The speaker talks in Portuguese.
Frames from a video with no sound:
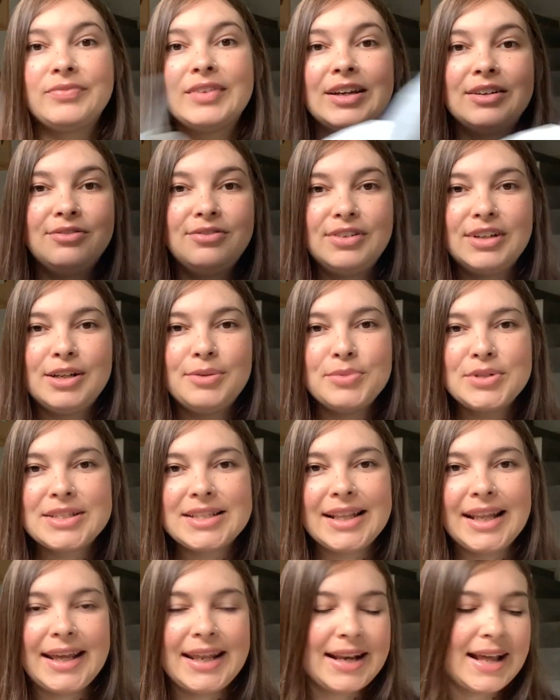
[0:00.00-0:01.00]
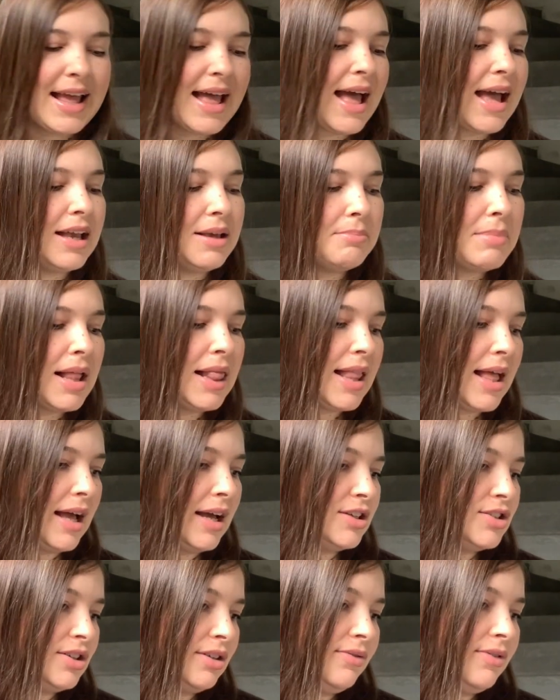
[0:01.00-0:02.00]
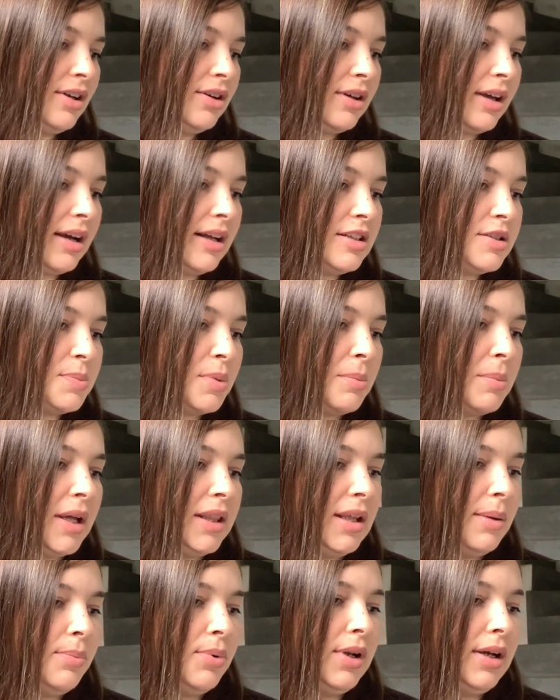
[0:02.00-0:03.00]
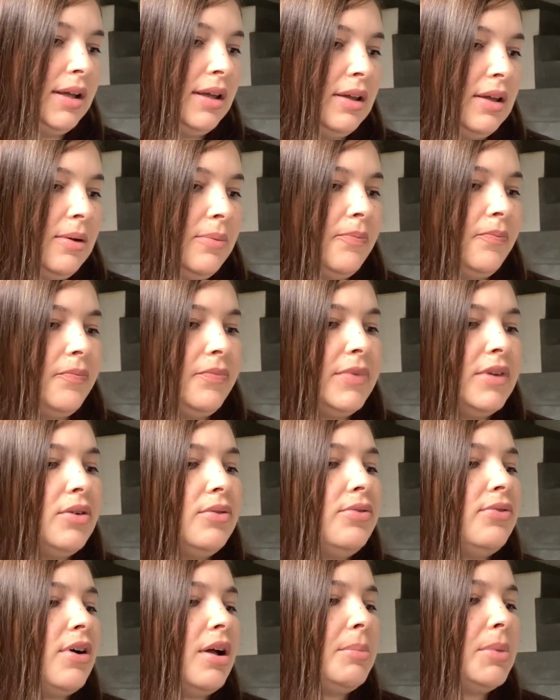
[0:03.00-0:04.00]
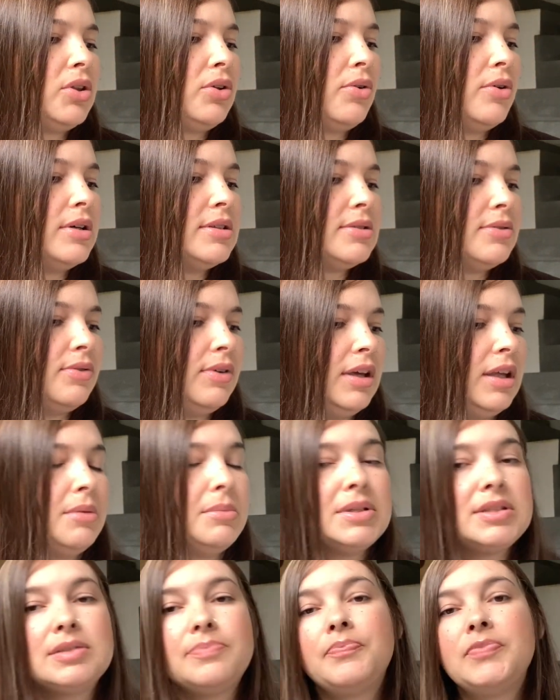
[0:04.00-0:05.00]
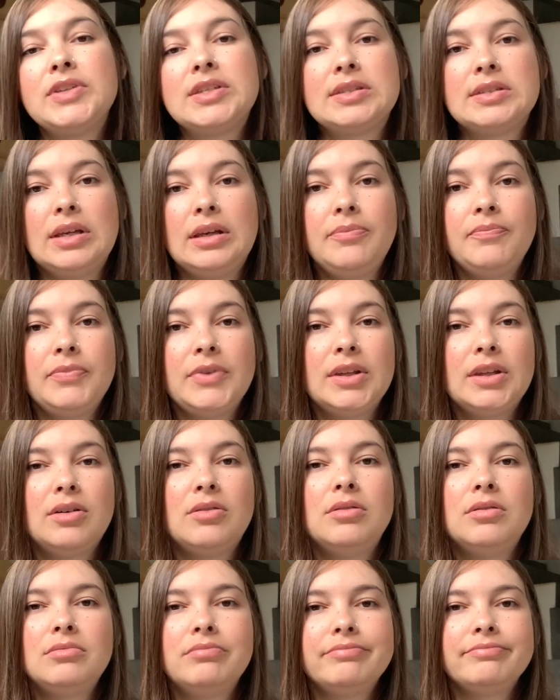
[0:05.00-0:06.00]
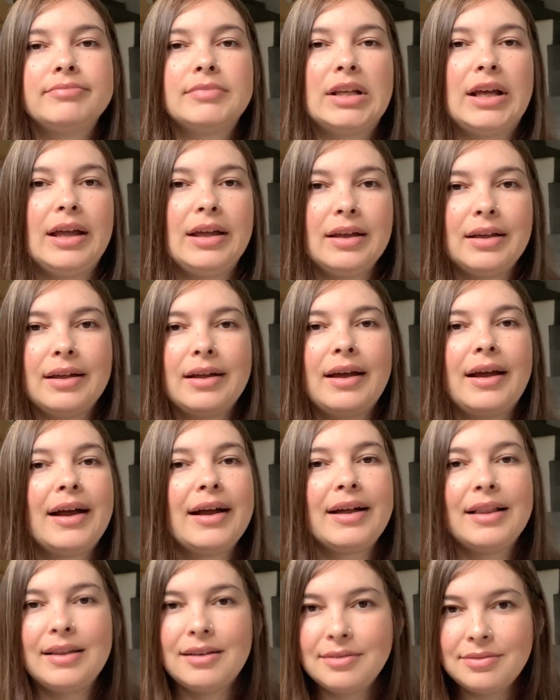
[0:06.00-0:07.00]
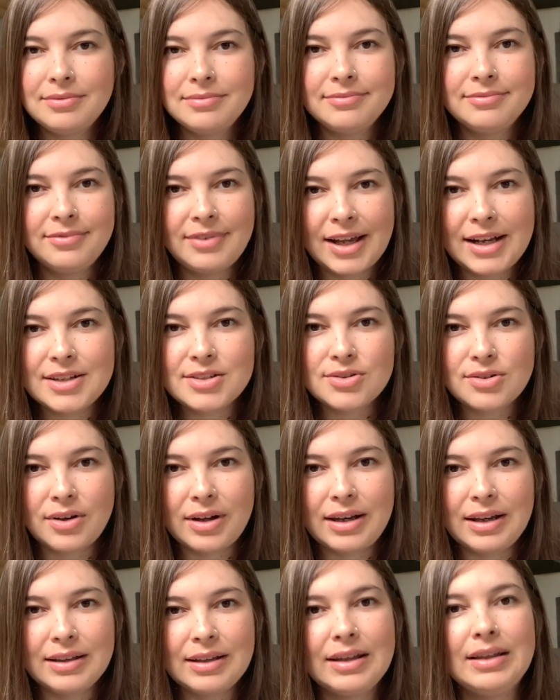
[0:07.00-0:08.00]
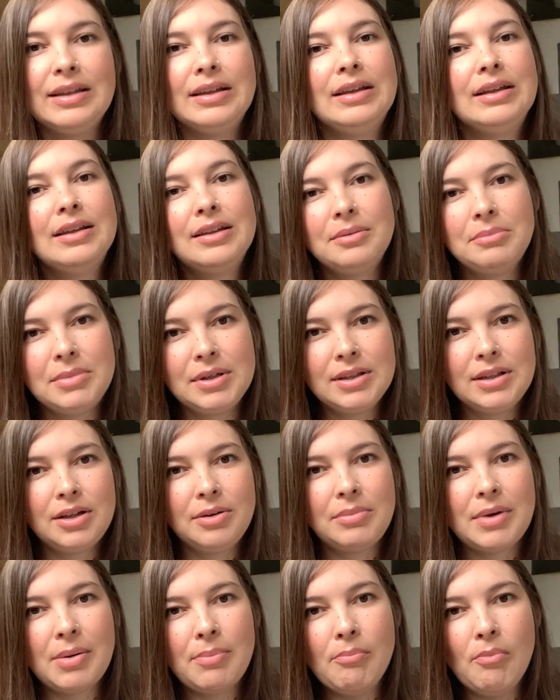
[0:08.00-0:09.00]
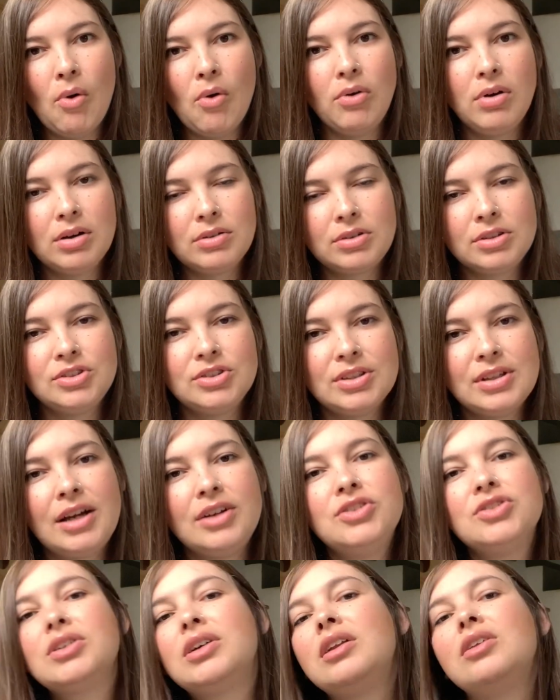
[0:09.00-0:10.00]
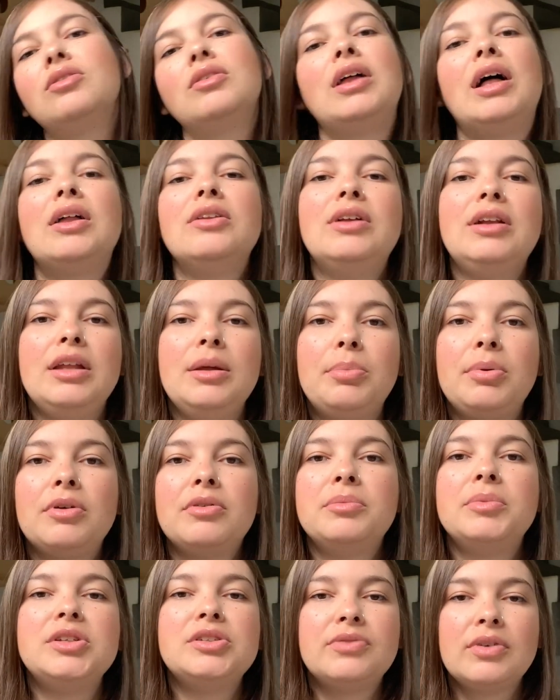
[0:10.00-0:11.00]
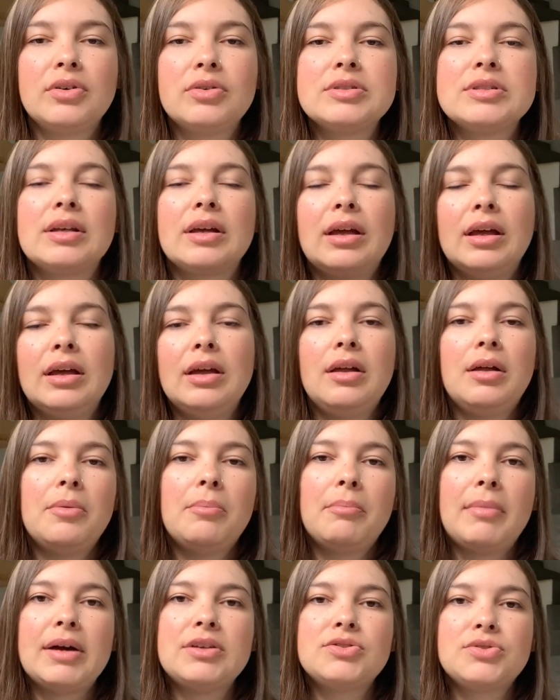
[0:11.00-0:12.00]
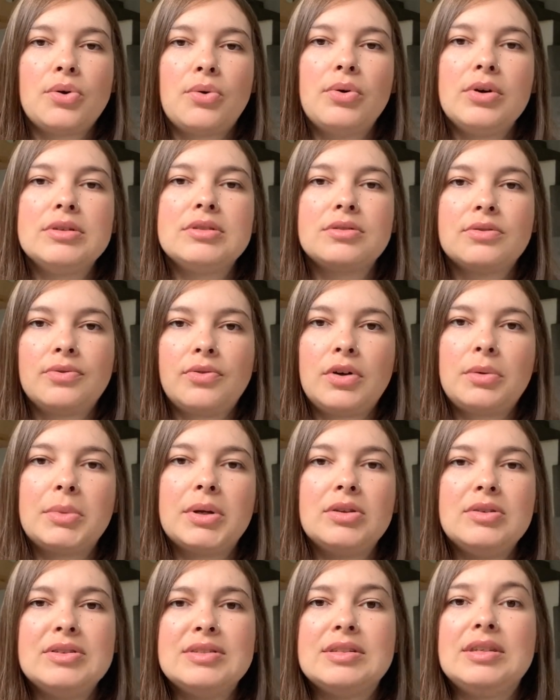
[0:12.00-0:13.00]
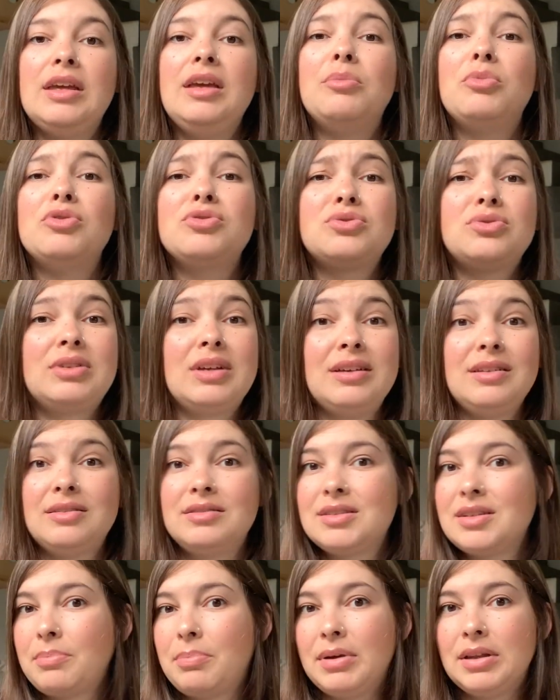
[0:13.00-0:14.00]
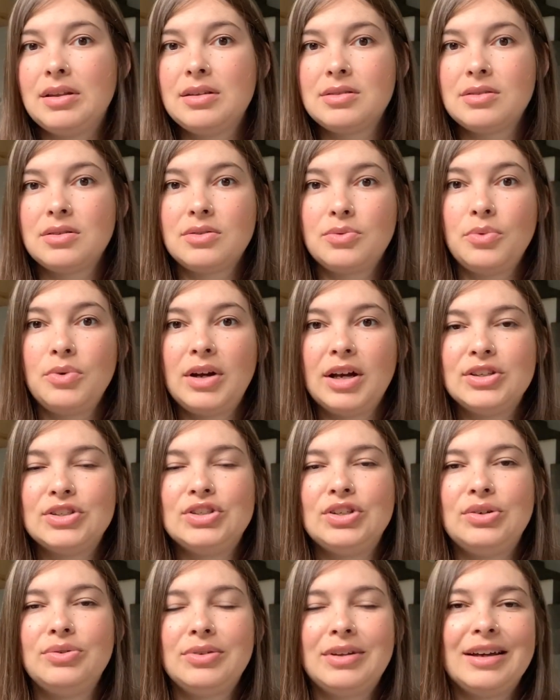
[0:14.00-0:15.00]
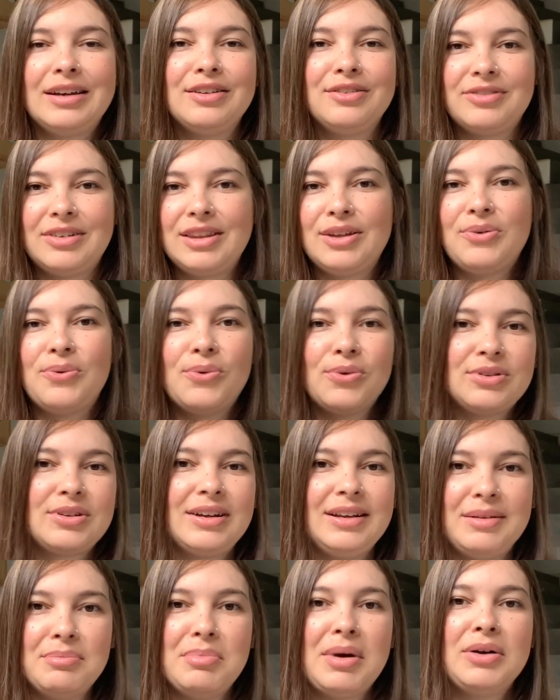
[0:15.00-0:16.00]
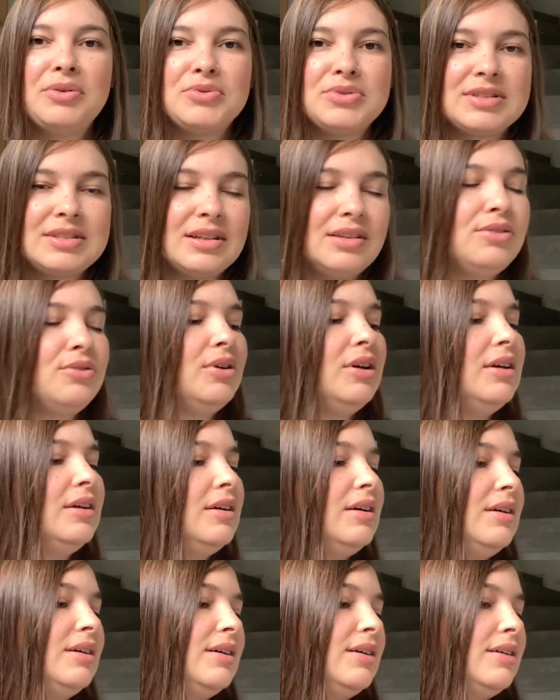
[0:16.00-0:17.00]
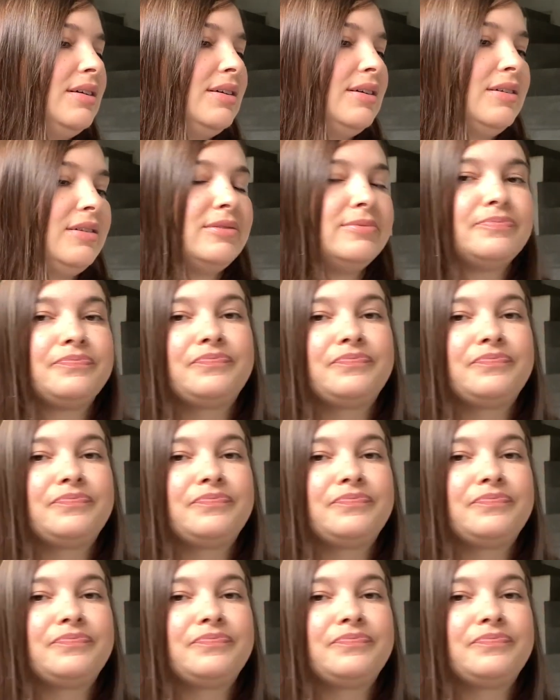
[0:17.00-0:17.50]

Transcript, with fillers: vamos ler a embalagem, ver o que, que eles prometem por aqui. Então, forma torrões firmes, sim, então é, é aquela velha história, né? Manter uma boa quantidade de granulado ali, provavelmente vai conseguir mais torrões formando em cima, ou se tu tens apenas um gatinho, né, que não vai ter o outro ali bagunçando uh,